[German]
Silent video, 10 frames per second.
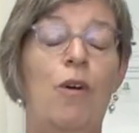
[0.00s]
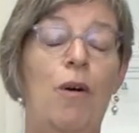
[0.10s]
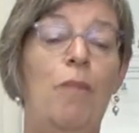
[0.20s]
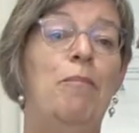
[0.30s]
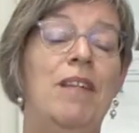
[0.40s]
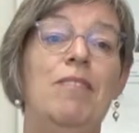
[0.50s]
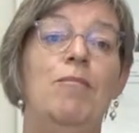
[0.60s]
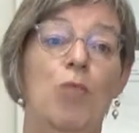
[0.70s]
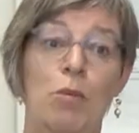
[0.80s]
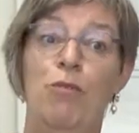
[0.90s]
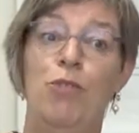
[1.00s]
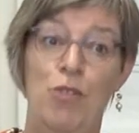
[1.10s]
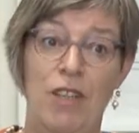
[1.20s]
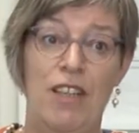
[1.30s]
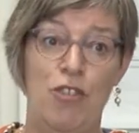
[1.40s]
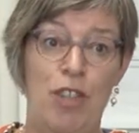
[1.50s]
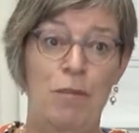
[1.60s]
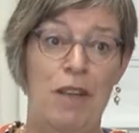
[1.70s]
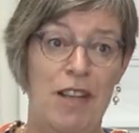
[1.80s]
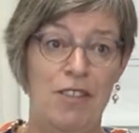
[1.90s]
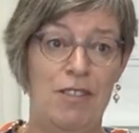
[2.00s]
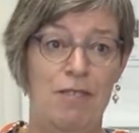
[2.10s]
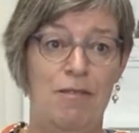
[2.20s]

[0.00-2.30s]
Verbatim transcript: ob man überflüssig geschrieben hat.